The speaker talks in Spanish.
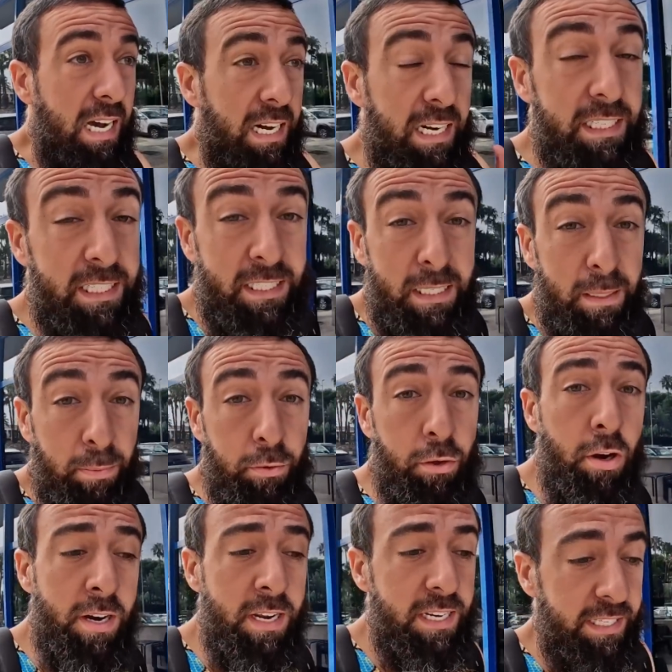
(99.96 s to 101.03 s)
las
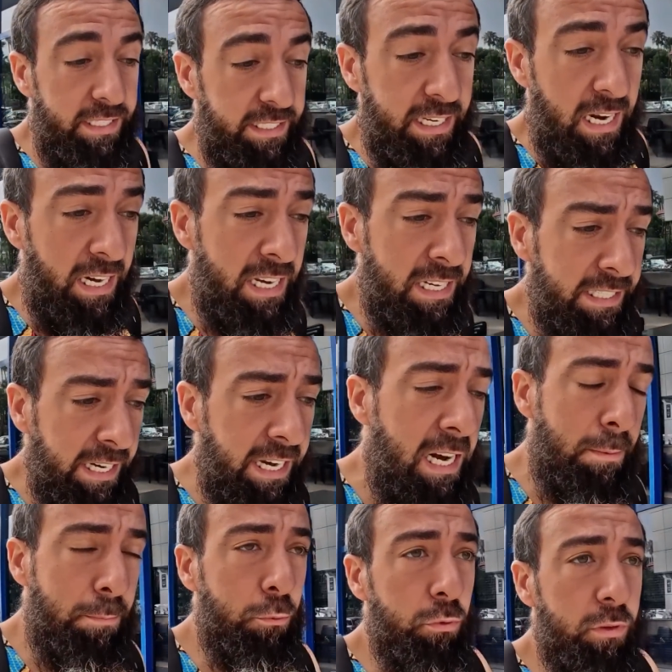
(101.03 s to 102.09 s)
inscripciones, si alguien se
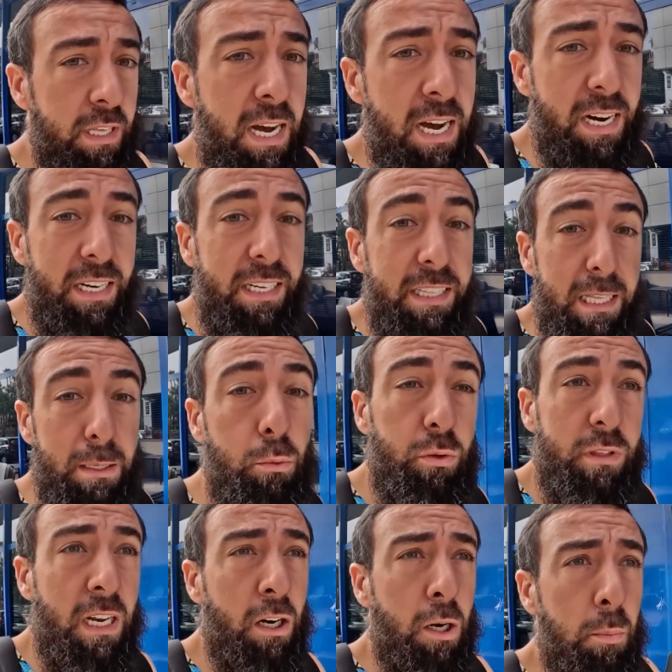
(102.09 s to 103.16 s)
quiere apuntar,
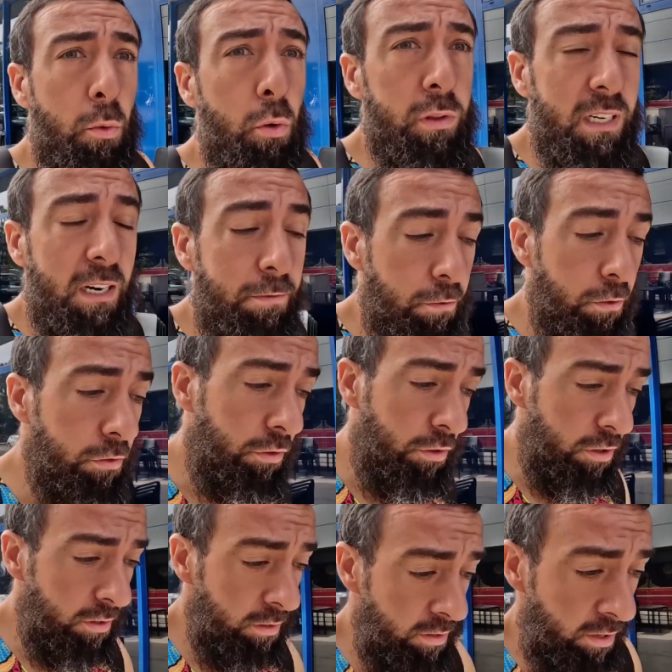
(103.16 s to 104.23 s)
debutar como
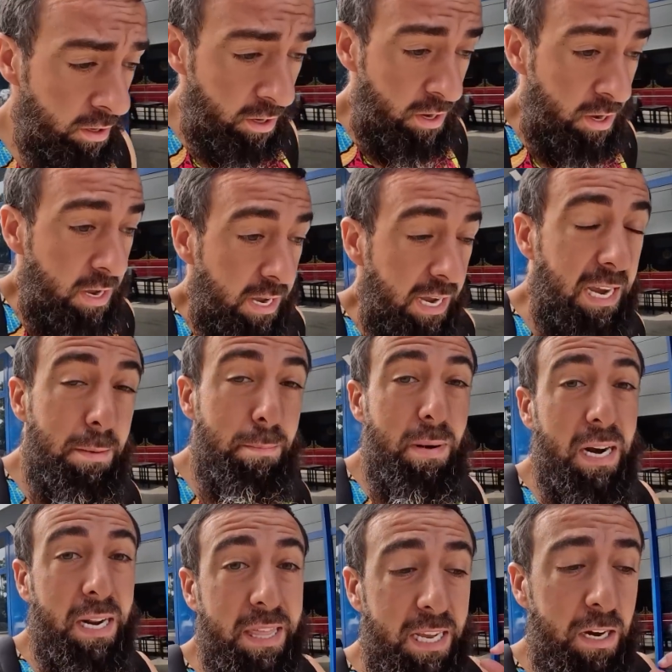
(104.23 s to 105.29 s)
ultrafondo, en
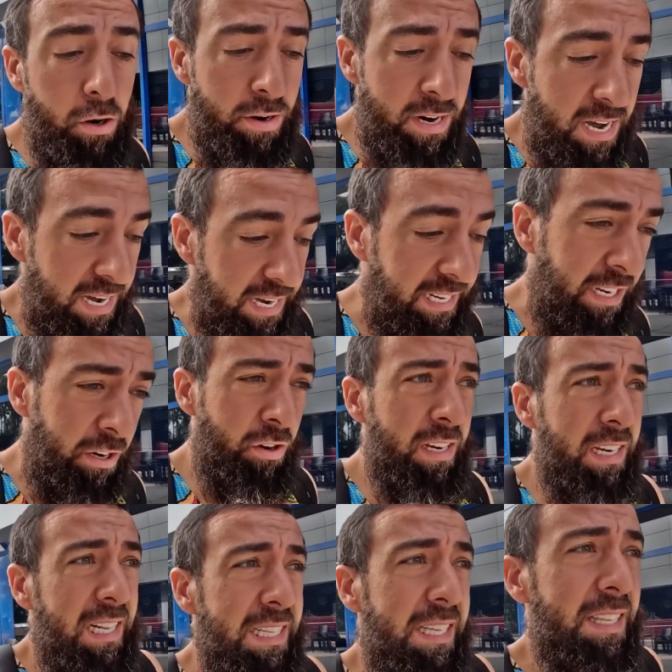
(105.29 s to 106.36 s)
Barcelona, creo
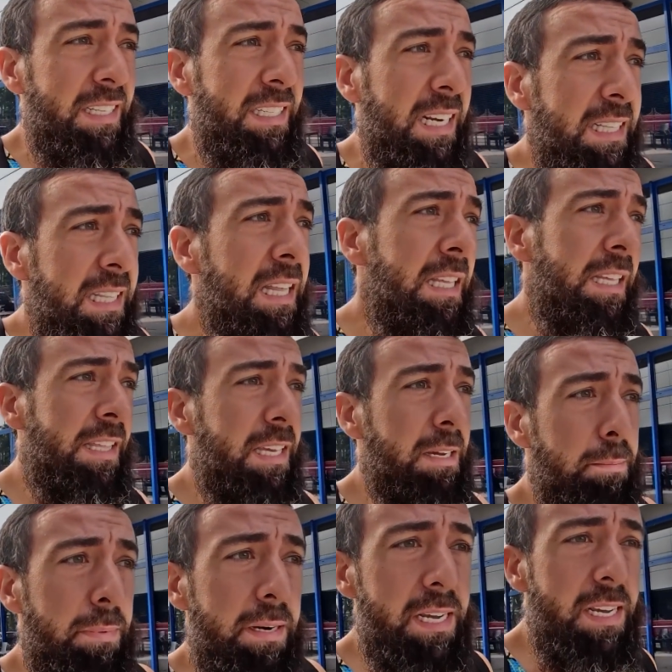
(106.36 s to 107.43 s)
que el 16 de
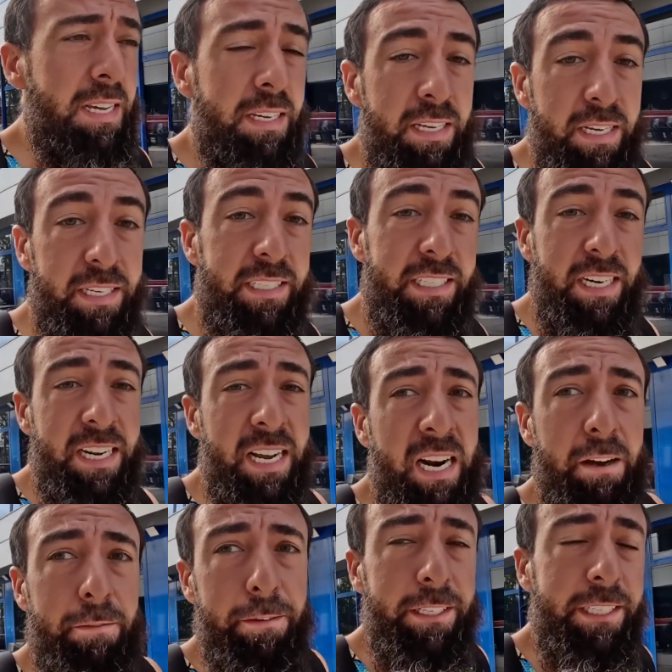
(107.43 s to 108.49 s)
diciembre sería
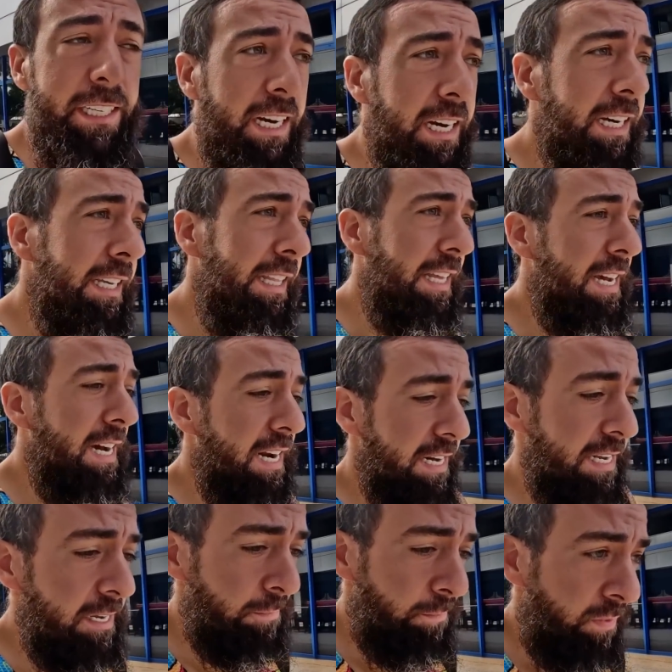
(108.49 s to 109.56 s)
la fecha ideal.
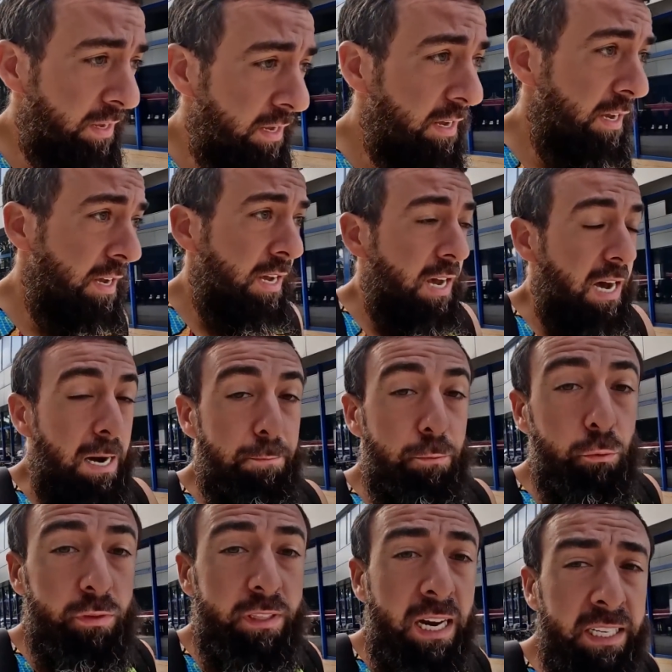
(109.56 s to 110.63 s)
¿eh?
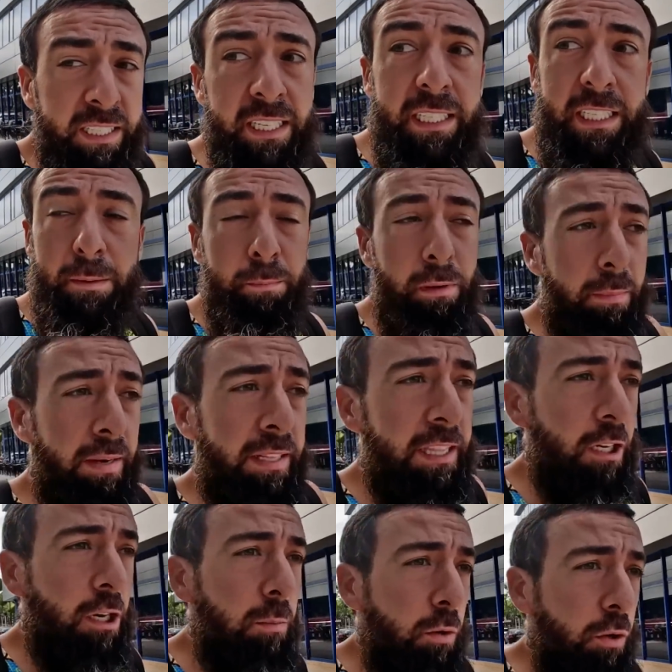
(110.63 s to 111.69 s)
Apuntarse
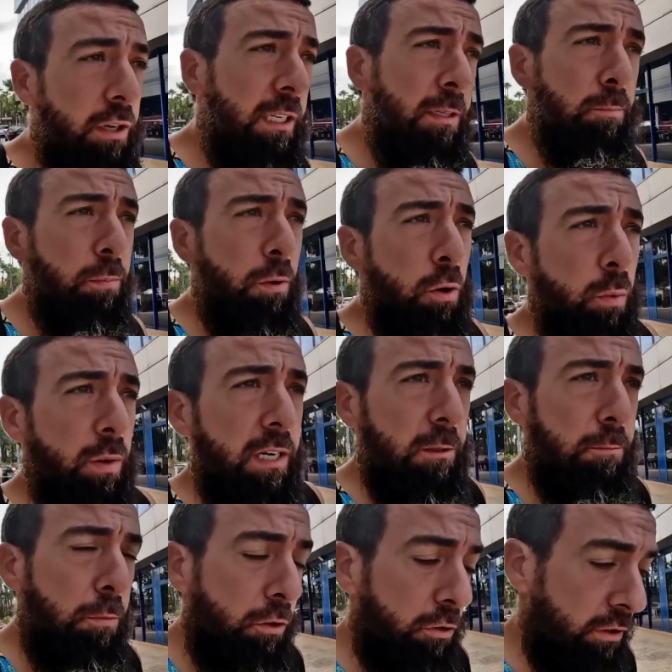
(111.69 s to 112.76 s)
simplemente como Green Power
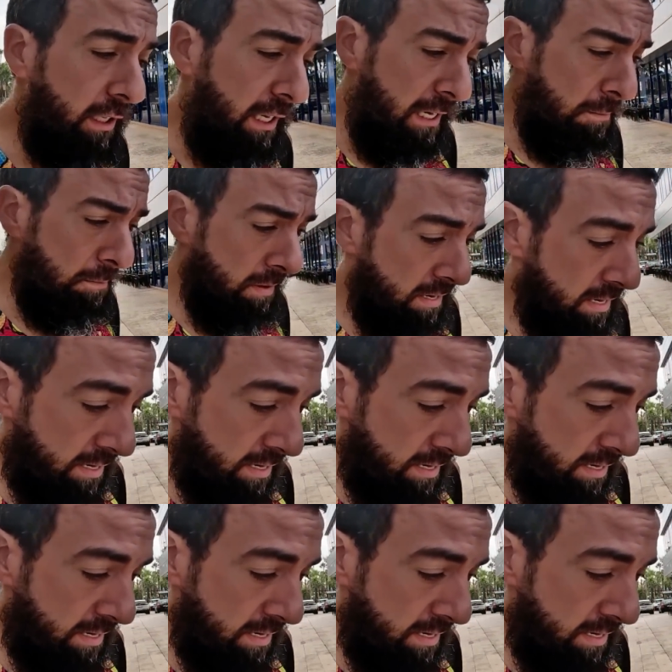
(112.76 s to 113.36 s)
Sports Team